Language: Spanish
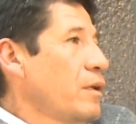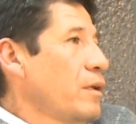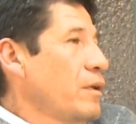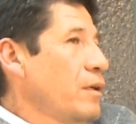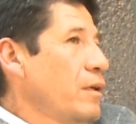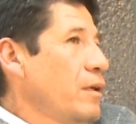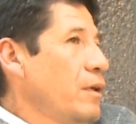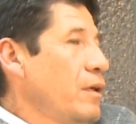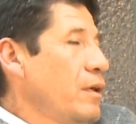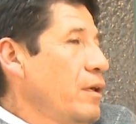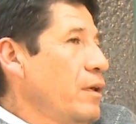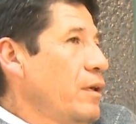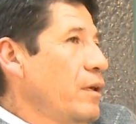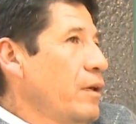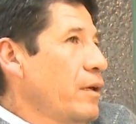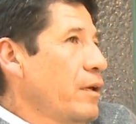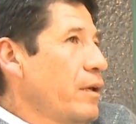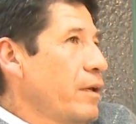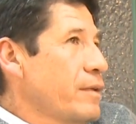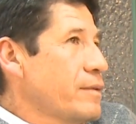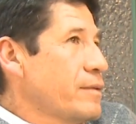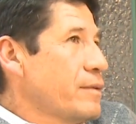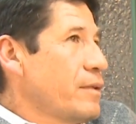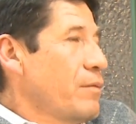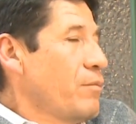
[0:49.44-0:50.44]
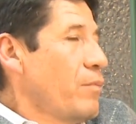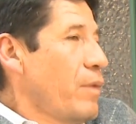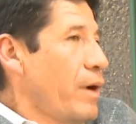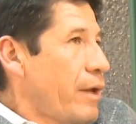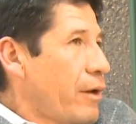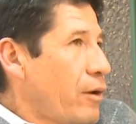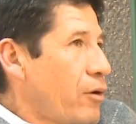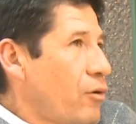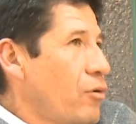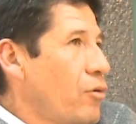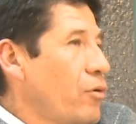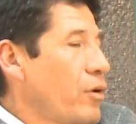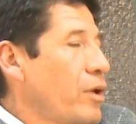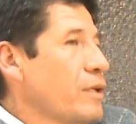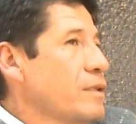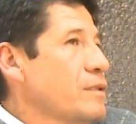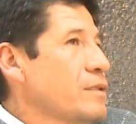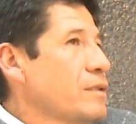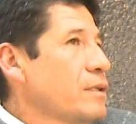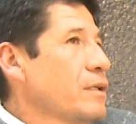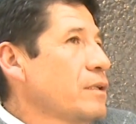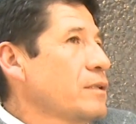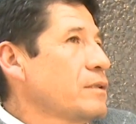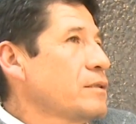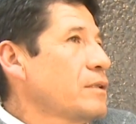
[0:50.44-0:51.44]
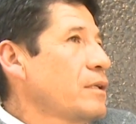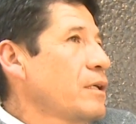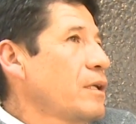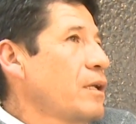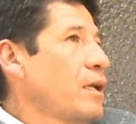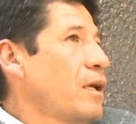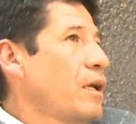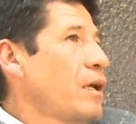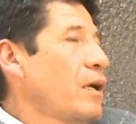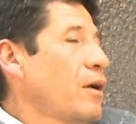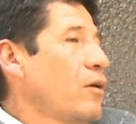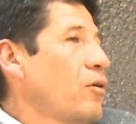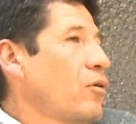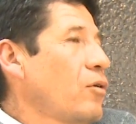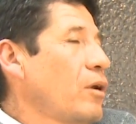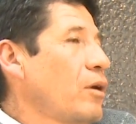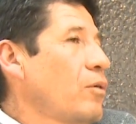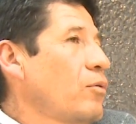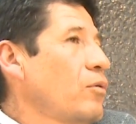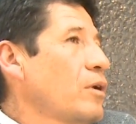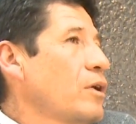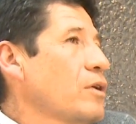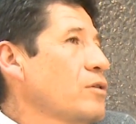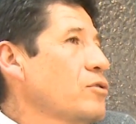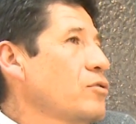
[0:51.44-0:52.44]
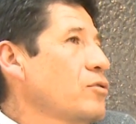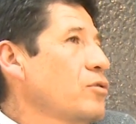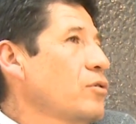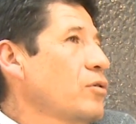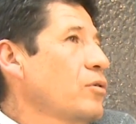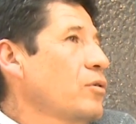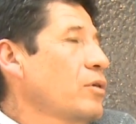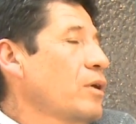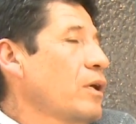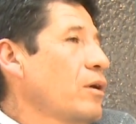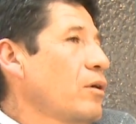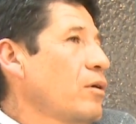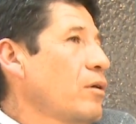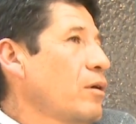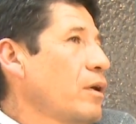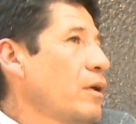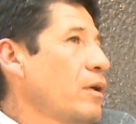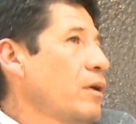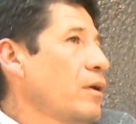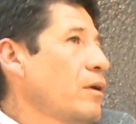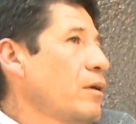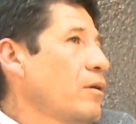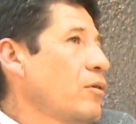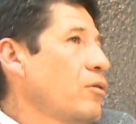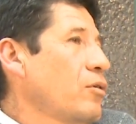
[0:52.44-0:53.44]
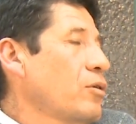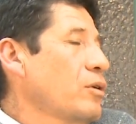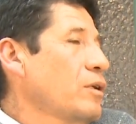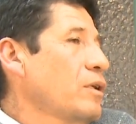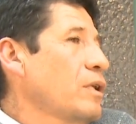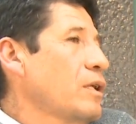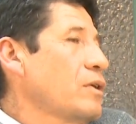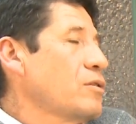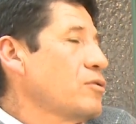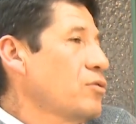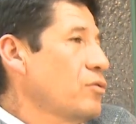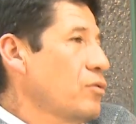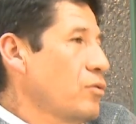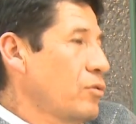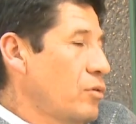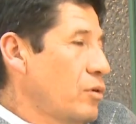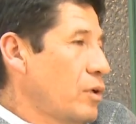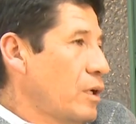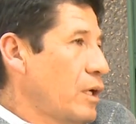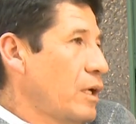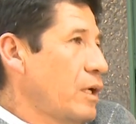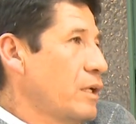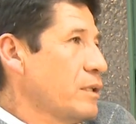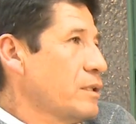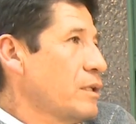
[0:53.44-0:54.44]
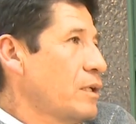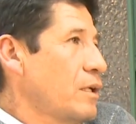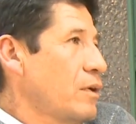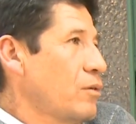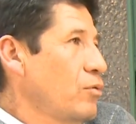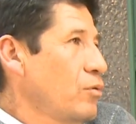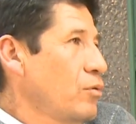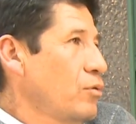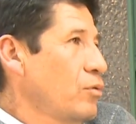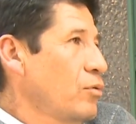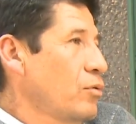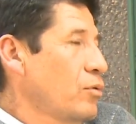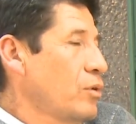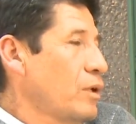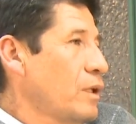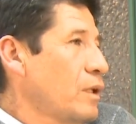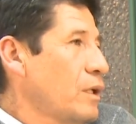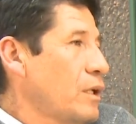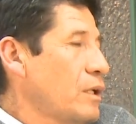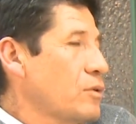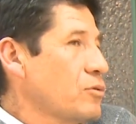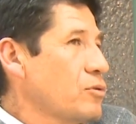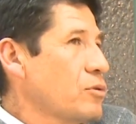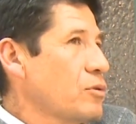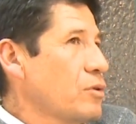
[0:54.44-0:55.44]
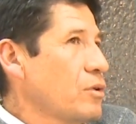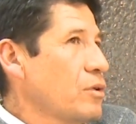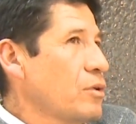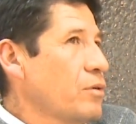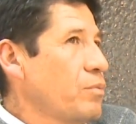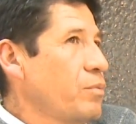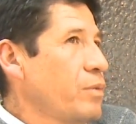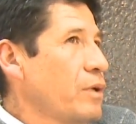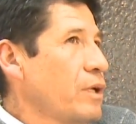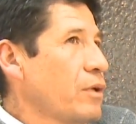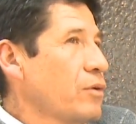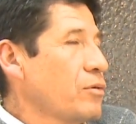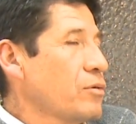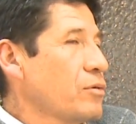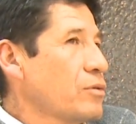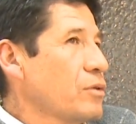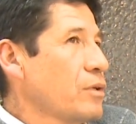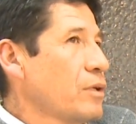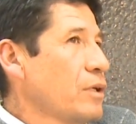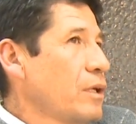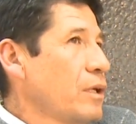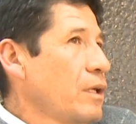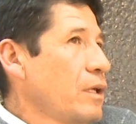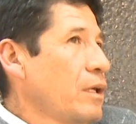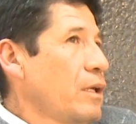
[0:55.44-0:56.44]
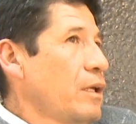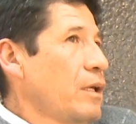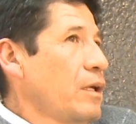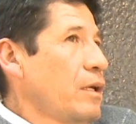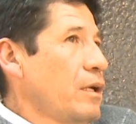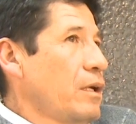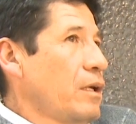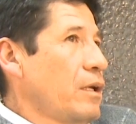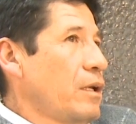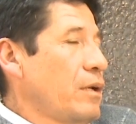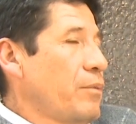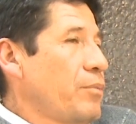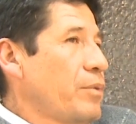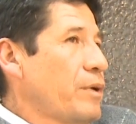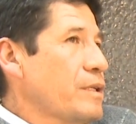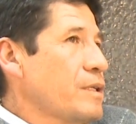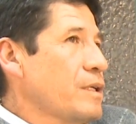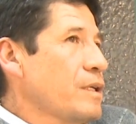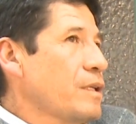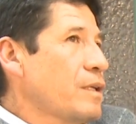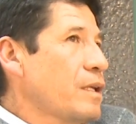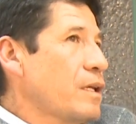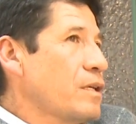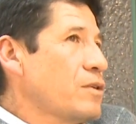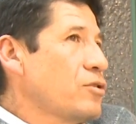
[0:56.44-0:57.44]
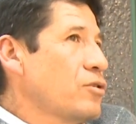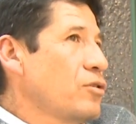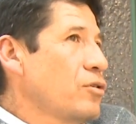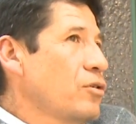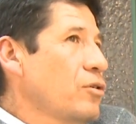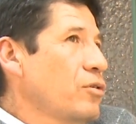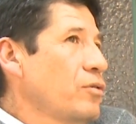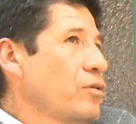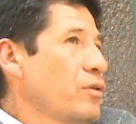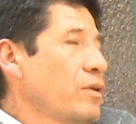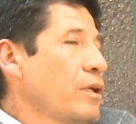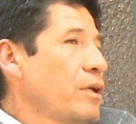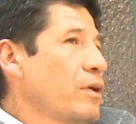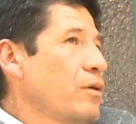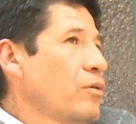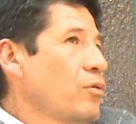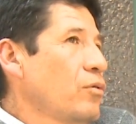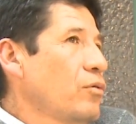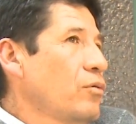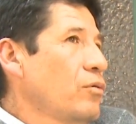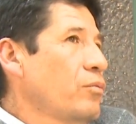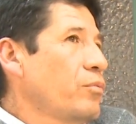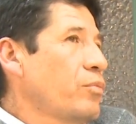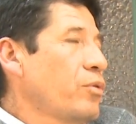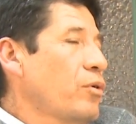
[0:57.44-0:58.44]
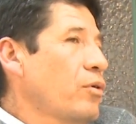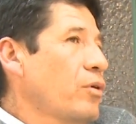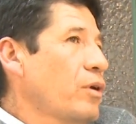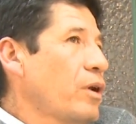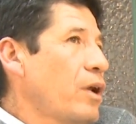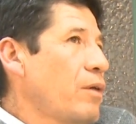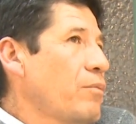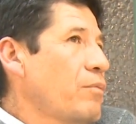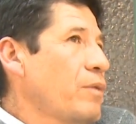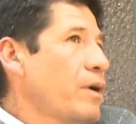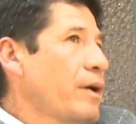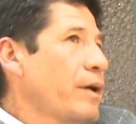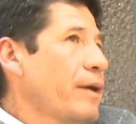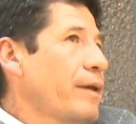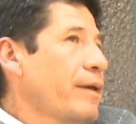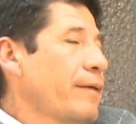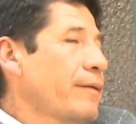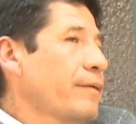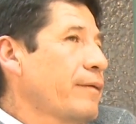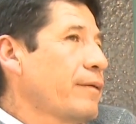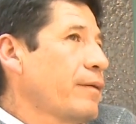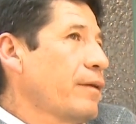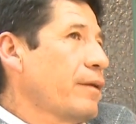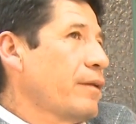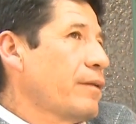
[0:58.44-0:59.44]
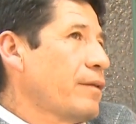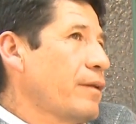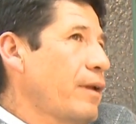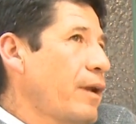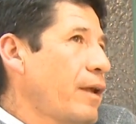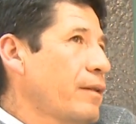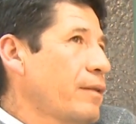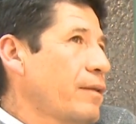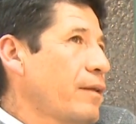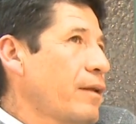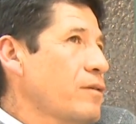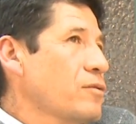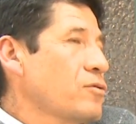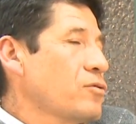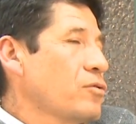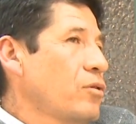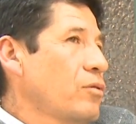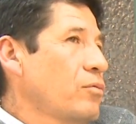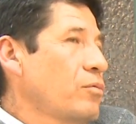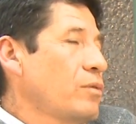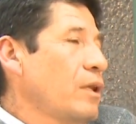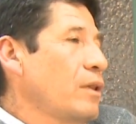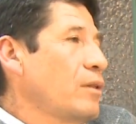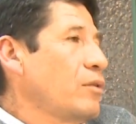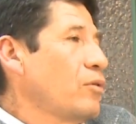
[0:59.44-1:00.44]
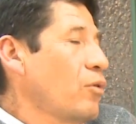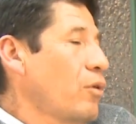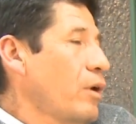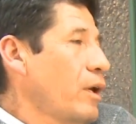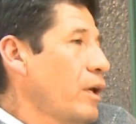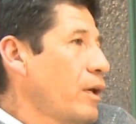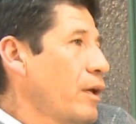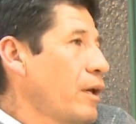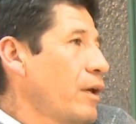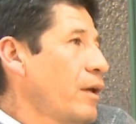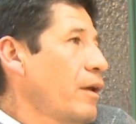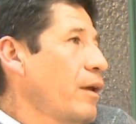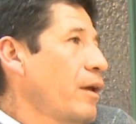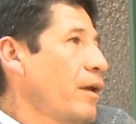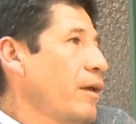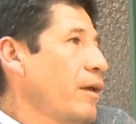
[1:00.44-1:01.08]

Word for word: Y en este marco existe la colaboración en, en coordinación con la Casa de la Cultura de la Asociación de Empleados, la presentación de un programa que se trata sobre el trueque e